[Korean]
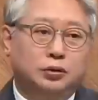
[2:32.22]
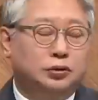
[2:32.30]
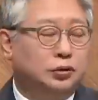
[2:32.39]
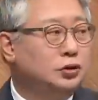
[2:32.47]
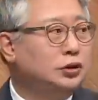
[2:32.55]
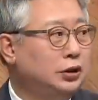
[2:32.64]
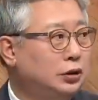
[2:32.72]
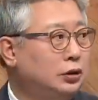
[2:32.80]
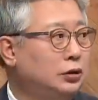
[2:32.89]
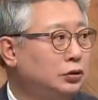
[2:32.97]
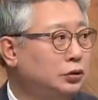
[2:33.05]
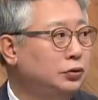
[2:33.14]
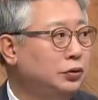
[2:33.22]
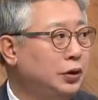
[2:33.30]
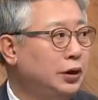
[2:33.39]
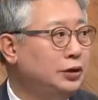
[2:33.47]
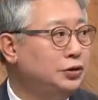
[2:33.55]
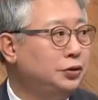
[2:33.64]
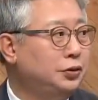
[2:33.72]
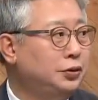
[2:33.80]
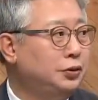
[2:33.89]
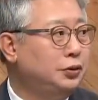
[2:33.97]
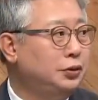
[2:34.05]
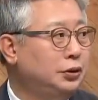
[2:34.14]
10시간 정도는 해야죠.
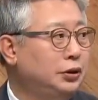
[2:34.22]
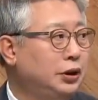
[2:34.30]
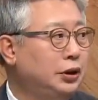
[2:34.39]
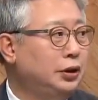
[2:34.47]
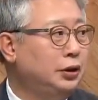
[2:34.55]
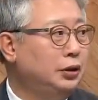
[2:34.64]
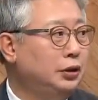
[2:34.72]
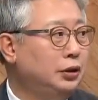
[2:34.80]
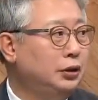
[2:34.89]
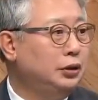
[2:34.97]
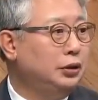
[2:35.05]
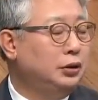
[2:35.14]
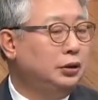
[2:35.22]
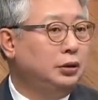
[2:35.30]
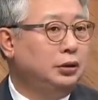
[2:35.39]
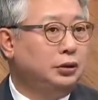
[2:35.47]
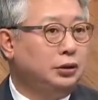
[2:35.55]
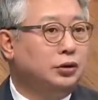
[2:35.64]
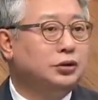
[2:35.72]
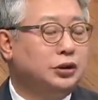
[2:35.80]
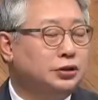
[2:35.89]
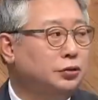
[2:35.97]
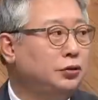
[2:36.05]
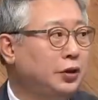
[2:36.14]
10시간 거의 밤샘.
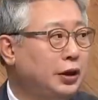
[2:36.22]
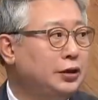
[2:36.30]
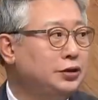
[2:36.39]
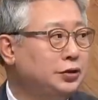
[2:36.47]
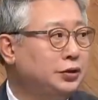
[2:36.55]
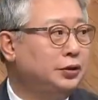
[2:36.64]
10시간 정도는 해야죠.